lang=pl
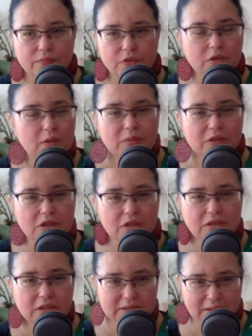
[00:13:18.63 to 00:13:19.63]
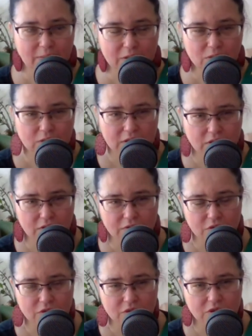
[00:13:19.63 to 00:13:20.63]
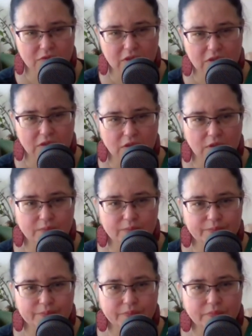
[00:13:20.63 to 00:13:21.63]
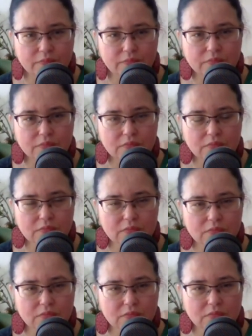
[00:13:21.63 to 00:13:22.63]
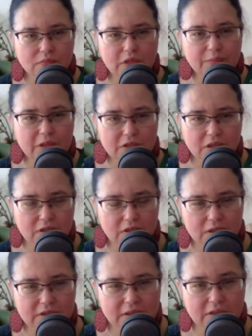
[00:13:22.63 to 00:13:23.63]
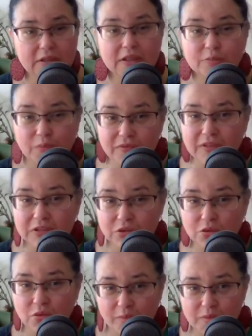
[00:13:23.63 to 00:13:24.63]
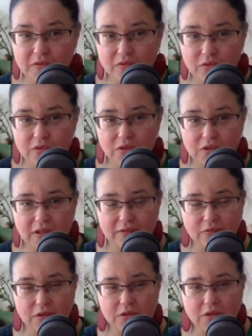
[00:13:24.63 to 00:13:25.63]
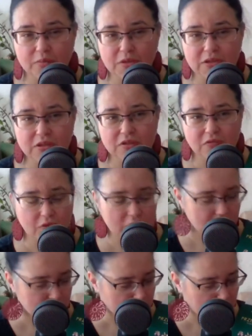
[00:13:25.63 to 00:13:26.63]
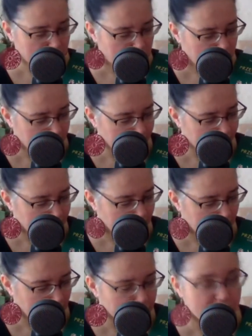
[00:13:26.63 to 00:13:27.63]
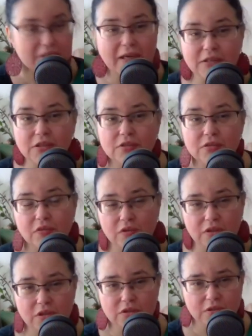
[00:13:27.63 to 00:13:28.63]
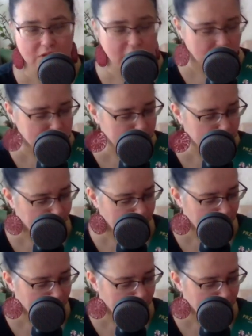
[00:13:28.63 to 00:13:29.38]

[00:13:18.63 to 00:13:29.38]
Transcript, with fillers: to nie męczennica ma tutaj dowodzić w te dni nie męczennica. Niech nas prowadzi czuła przewodniczka właśnie przez te świąteczne dni, przez każdy świąteczny czas.